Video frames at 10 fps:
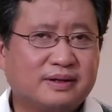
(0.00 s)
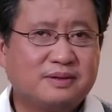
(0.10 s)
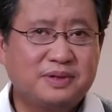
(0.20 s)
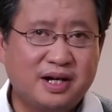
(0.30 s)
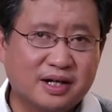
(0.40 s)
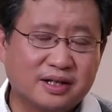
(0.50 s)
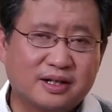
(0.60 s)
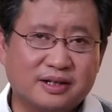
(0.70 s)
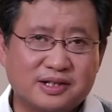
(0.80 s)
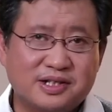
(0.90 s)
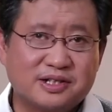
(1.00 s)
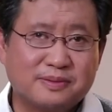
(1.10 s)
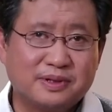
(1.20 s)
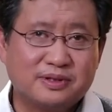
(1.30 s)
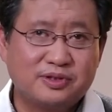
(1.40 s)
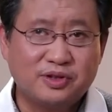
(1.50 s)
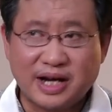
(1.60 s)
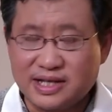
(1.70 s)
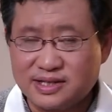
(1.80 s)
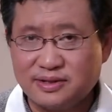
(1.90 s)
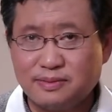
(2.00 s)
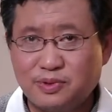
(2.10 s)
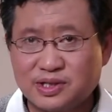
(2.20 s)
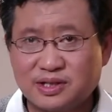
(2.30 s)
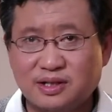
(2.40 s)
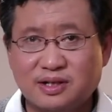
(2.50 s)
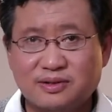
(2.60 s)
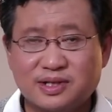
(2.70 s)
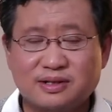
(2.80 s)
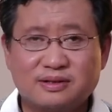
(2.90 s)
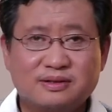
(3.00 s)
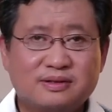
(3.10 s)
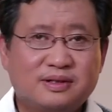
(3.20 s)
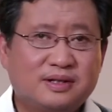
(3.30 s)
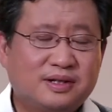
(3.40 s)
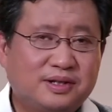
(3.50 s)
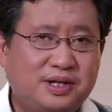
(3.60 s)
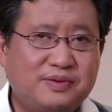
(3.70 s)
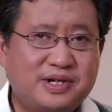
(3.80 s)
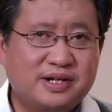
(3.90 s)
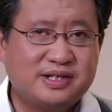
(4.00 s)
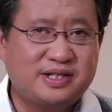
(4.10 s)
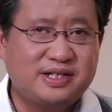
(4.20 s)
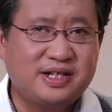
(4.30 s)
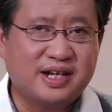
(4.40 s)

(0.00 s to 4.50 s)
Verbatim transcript: 那么第二个可能性是什么？就来自于莫斯科高层，因为这个袭击